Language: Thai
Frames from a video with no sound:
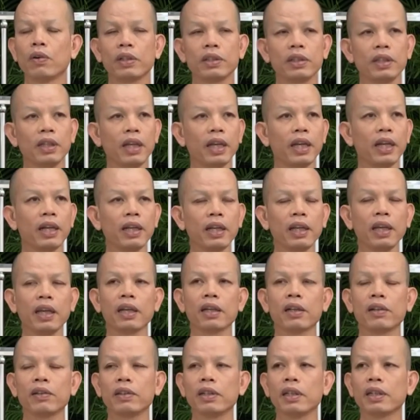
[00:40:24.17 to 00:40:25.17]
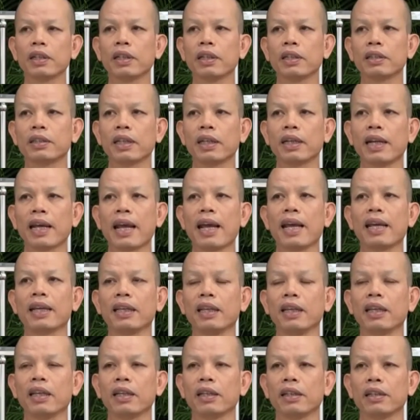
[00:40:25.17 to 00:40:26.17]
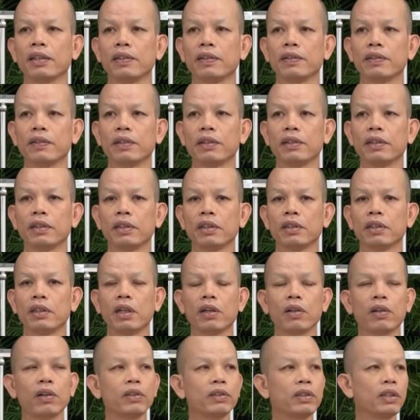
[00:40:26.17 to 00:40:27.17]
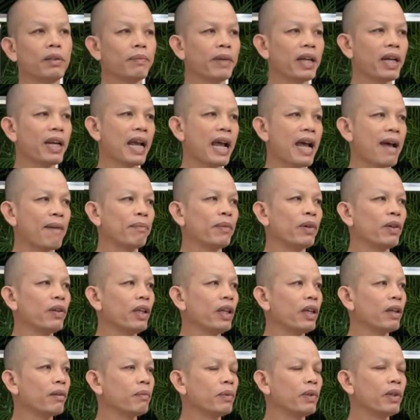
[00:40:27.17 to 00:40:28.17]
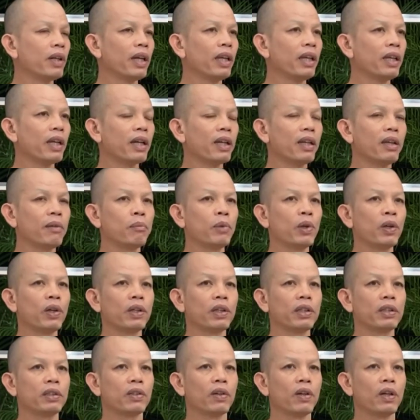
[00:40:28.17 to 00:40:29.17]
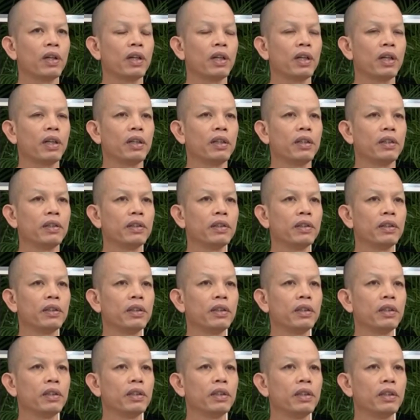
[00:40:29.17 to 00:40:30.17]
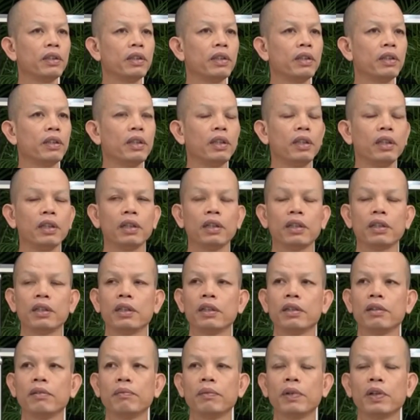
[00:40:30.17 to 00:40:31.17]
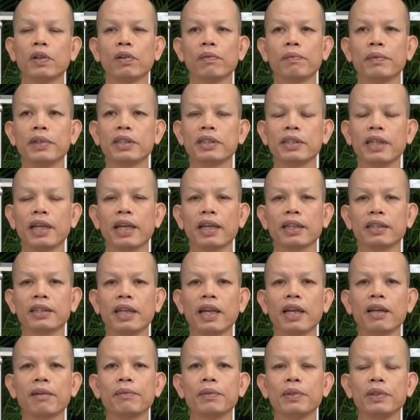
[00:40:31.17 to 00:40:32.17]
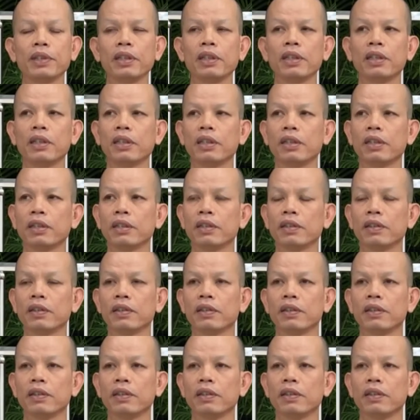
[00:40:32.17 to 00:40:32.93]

เขาก็สิเห็นเอง เขาสิเกิดสะท่าเอง เดี๋ยวเขาสิมาถามเขาเอง ผู้ใดอยากให้บอกให้สอนนี่ไม่ต้องไปแทรกแซงผู้อื่น